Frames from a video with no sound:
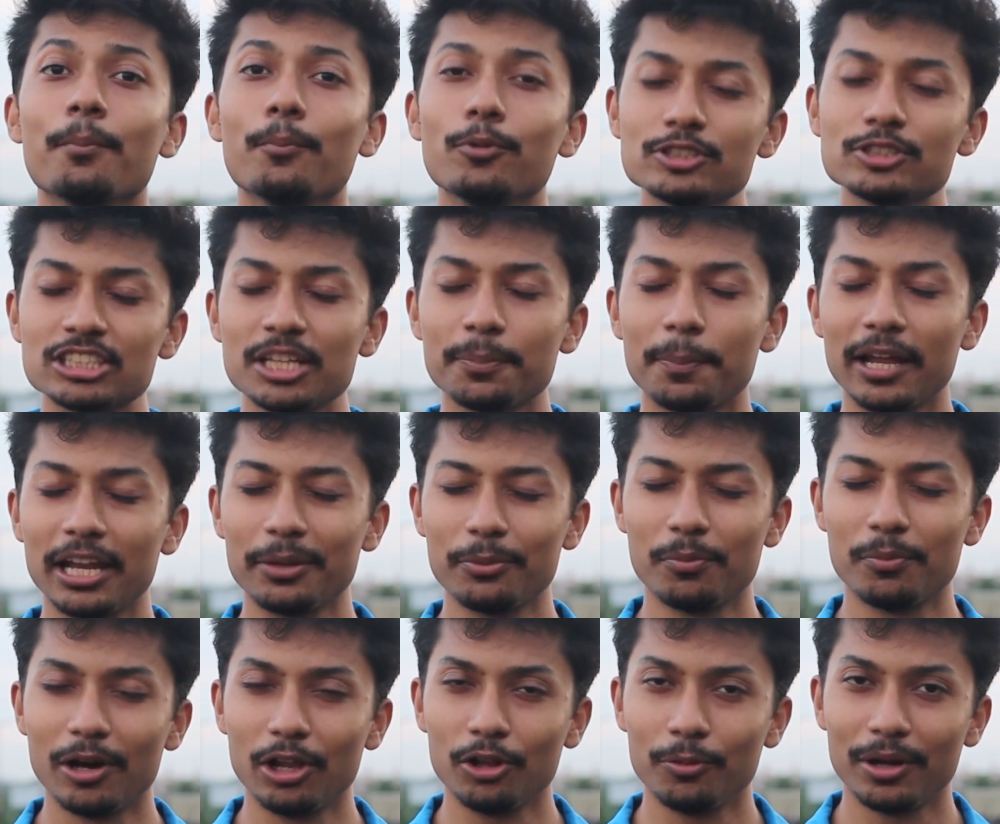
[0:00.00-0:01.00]
বুঝতে পারি
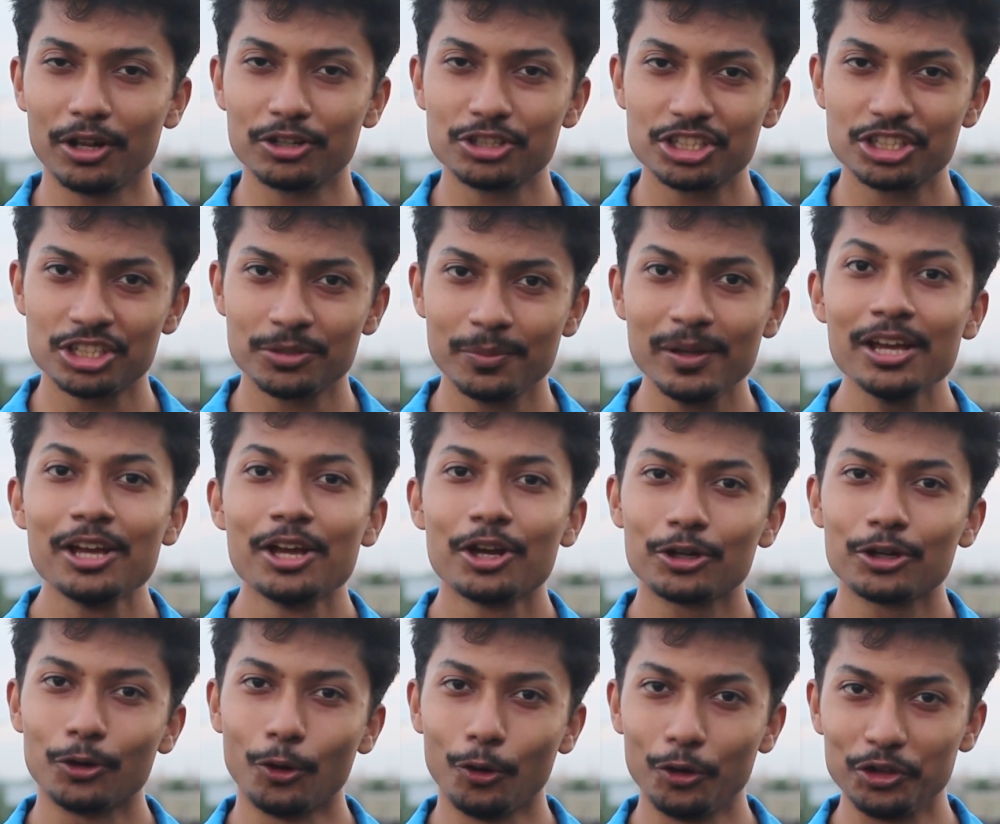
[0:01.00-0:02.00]
এবং ভালো মানুষ হিসেবে
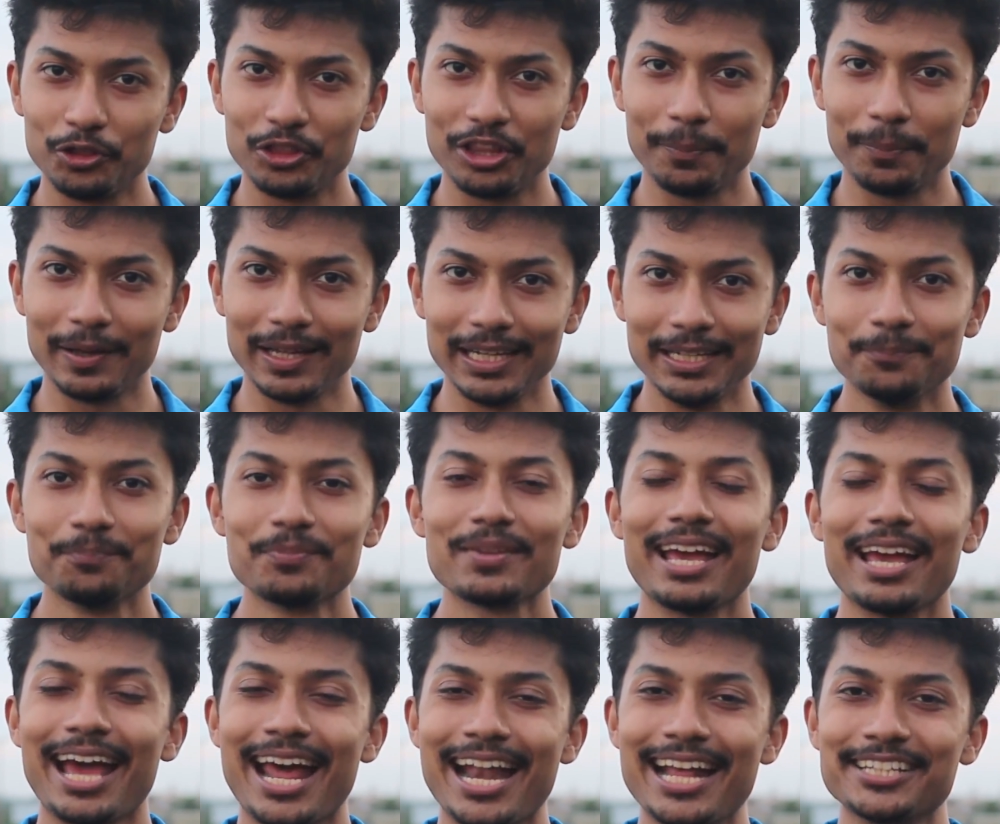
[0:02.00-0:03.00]
গড়ে উঠতে পারি
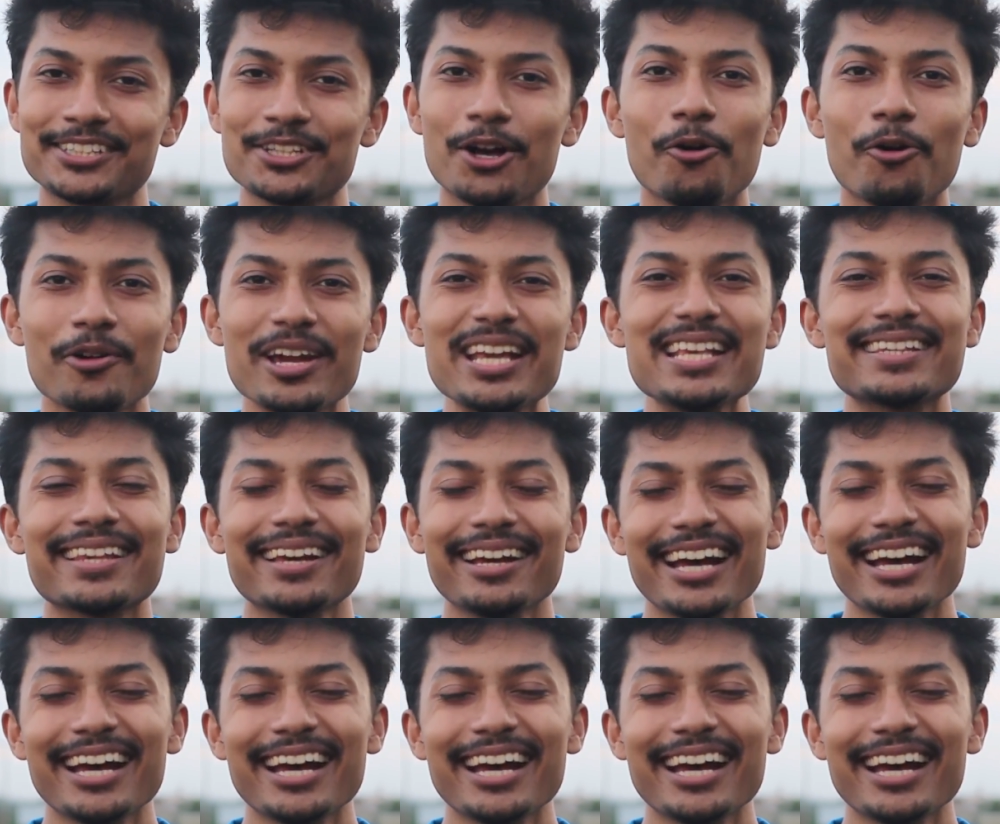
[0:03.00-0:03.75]
অ্যান্ড অ্যাজ অলওয়েজ